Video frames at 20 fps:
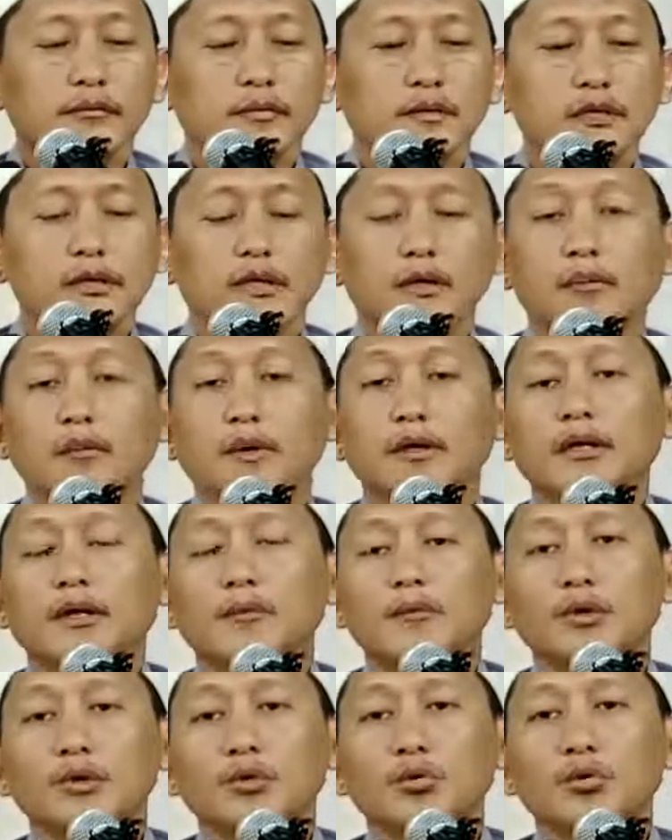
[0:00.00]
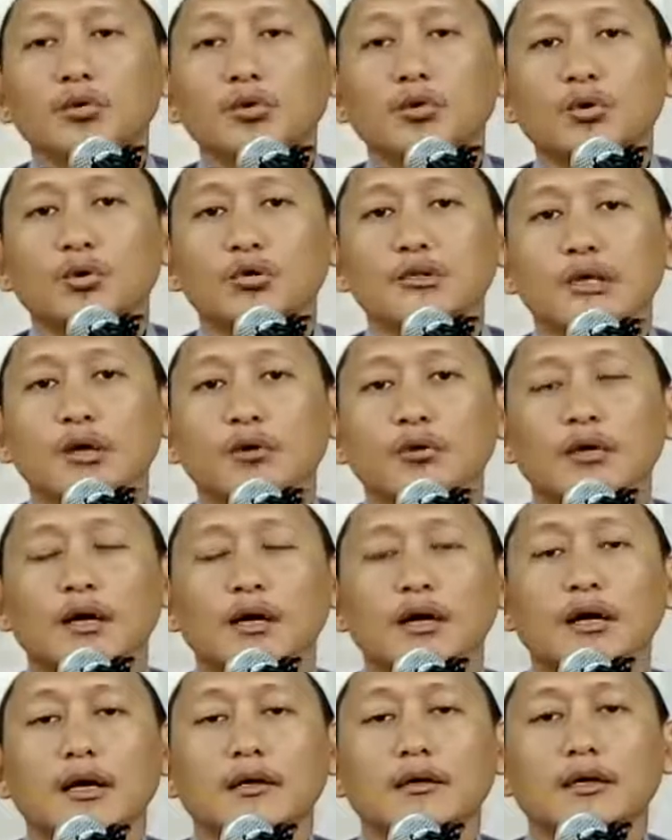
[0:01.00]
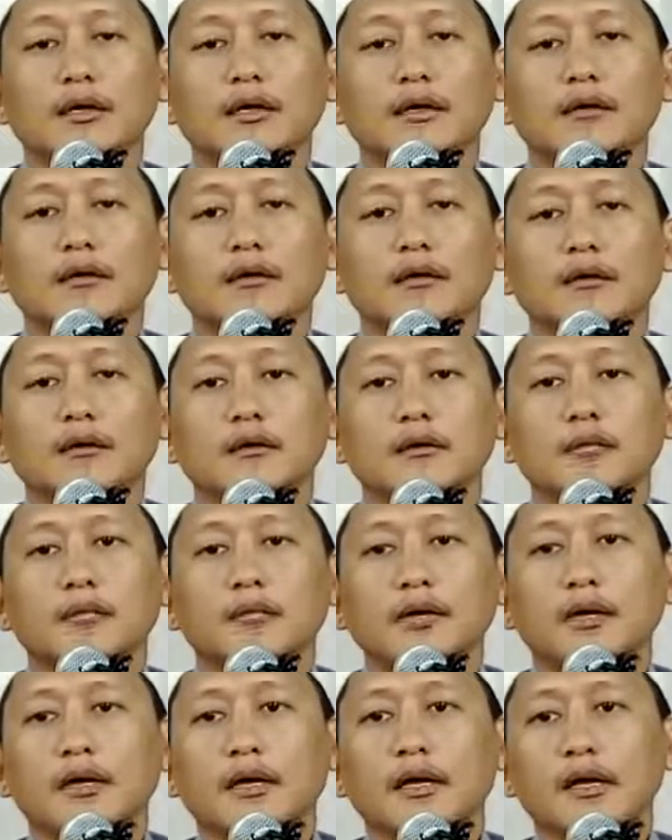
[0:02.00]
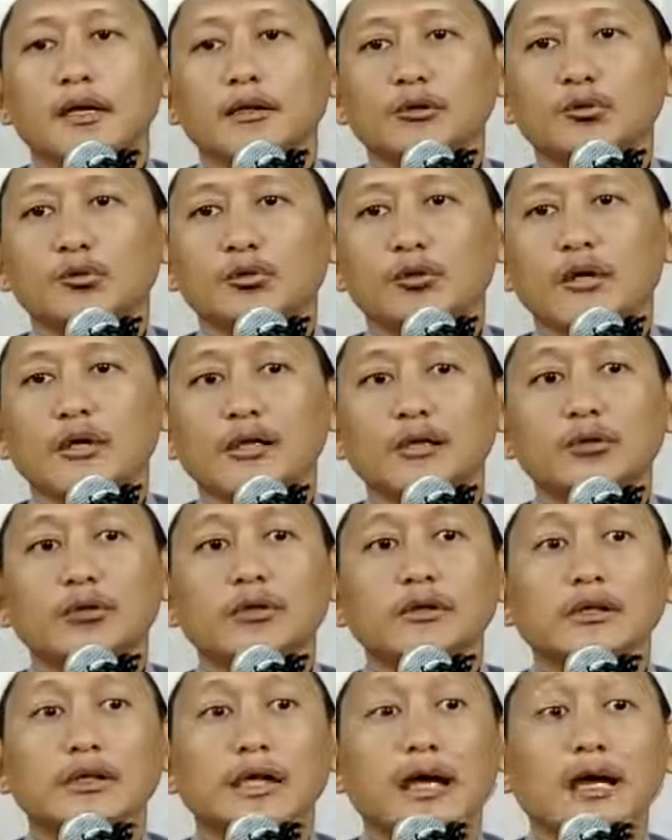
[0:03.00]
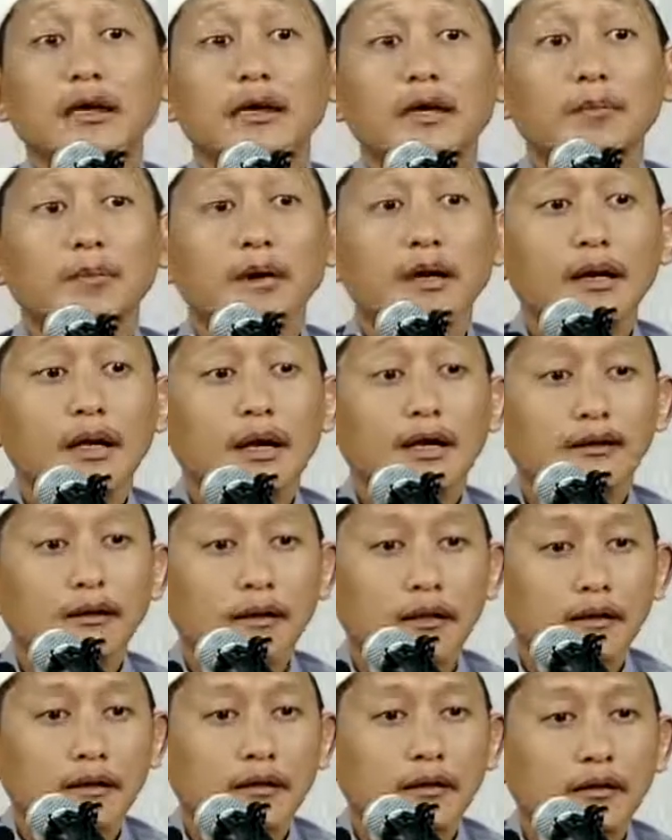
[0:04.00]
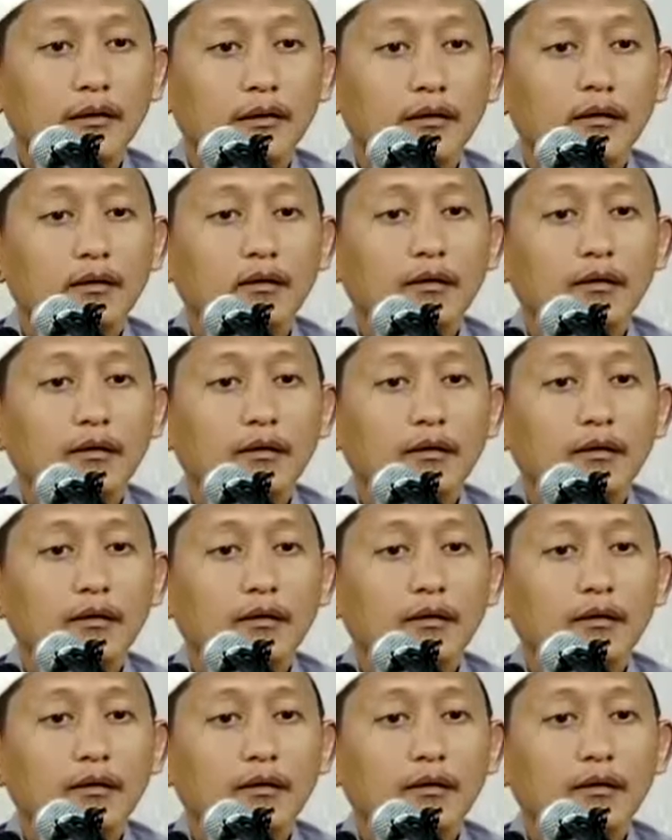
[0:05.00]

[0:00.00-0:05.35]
Siapa yang menuduh saudaranya padahal tuduhan itu tidak ada padanya,